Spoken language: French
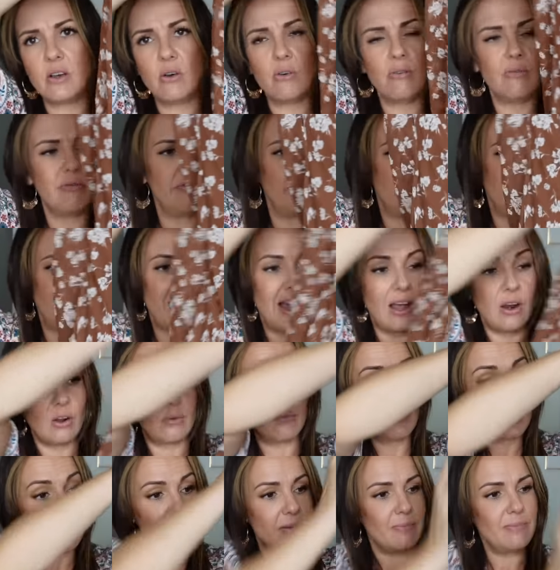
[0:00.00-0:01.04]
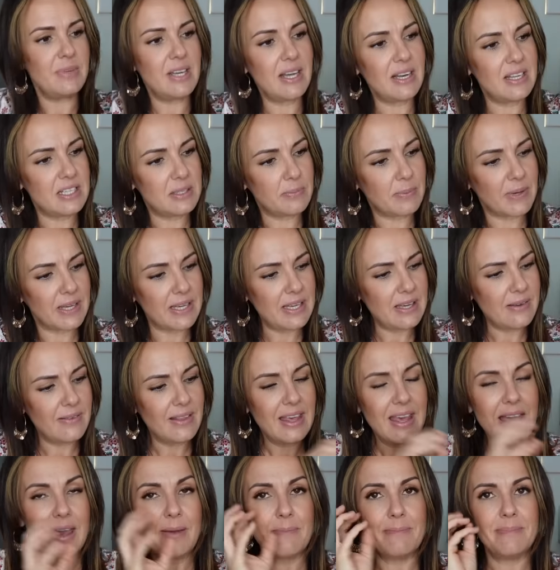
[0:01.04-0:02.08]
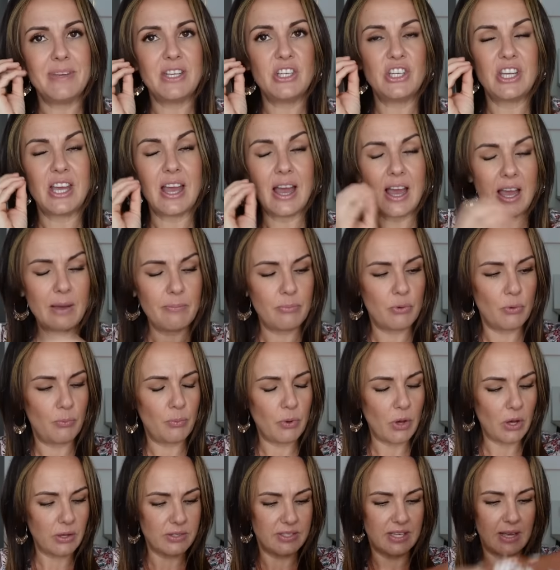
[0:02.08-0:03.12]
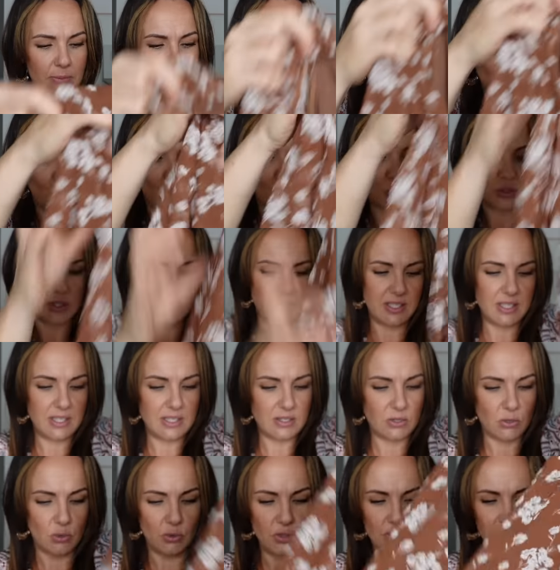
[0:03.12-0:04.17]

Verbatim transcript: en V. Alors moi, j'aime bien l'esprit, mais j'ai un peu peur que ça me grossisse au